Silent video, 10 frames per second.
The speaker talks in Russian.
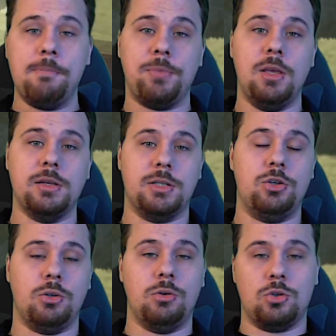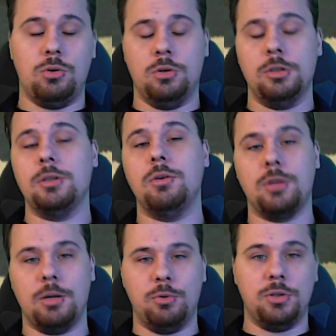и за счет того, что он
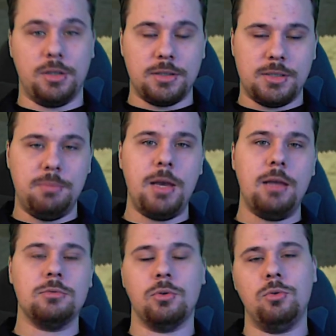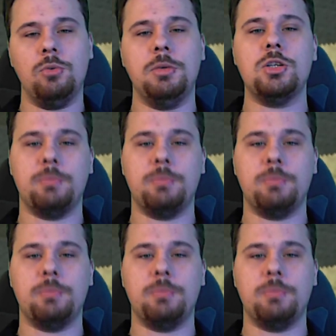работает на себя, у него меньше